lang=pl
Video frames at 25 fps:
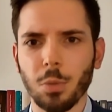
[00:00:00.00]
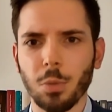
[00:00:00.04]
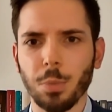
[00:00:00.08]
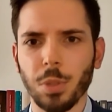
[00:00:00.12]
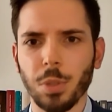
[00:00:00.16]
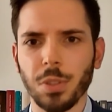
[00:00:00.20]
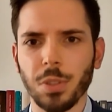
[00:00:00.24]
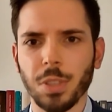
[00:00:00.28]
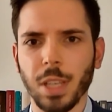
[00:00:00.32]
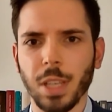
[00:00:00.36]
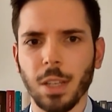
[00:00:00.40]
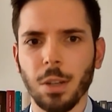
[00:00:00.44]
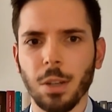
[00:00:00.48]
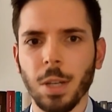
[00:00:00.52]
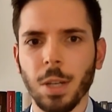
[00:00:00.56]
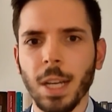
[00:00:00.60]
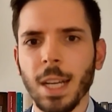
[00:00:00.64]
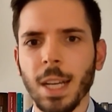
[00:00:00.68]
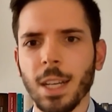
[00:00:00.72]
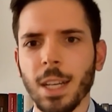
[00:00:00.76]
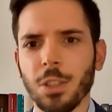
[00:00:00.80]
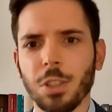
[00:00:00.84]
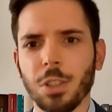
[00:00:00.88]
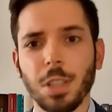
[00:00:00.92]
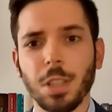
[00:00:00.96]
Polskiego,
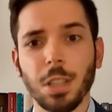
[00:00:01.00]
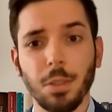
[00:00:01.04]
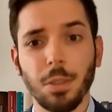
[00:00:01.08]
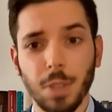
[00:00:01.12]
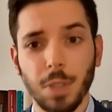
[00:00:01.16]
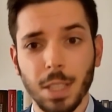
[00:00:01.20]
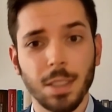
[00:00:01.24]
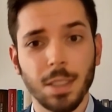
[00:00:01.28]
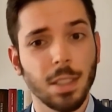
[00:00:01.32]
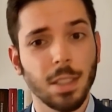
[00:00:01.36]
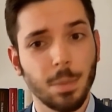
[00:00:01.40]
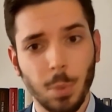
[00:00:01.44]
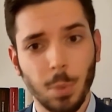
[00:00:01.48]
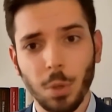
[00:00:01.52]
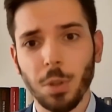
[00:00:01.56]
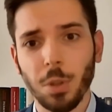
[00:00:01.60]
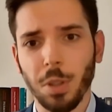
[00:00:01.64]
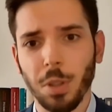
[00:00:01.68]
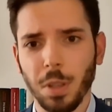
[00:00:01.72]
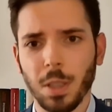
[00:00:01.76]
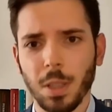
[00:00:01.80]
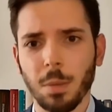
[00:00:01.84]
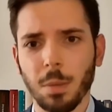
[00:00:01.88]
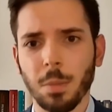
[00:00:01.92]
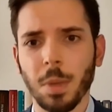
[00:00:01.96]
że ta inflacja
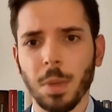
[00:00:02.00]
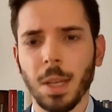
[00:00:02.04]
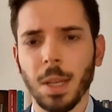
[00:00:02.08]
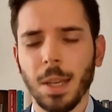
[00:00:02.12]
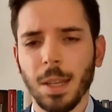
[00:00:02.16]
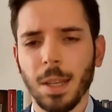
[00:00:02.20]
spokojnie nam